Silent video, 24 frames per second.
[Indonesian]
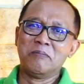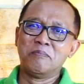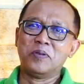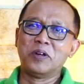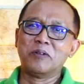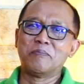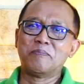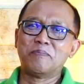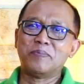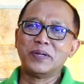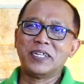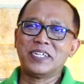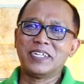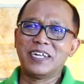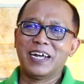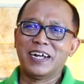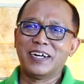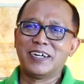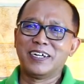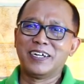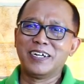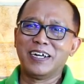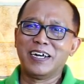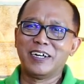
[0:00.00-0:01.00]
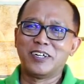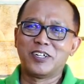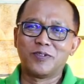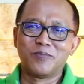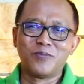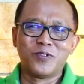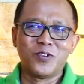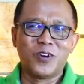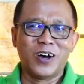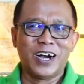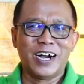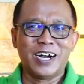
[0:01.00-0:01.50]
berpisah dengan
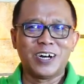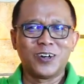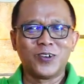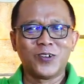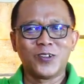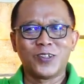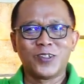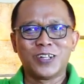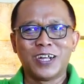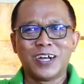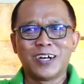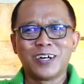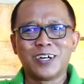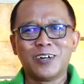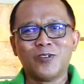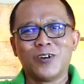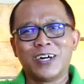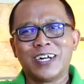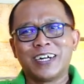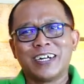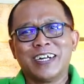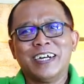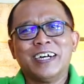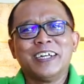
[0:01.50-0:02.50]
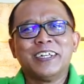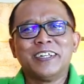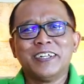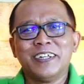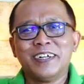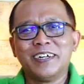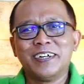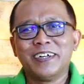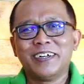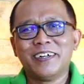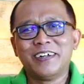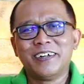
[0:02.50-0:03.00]
semua anggota
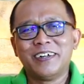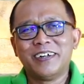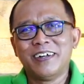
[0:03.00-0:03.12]
keluarganya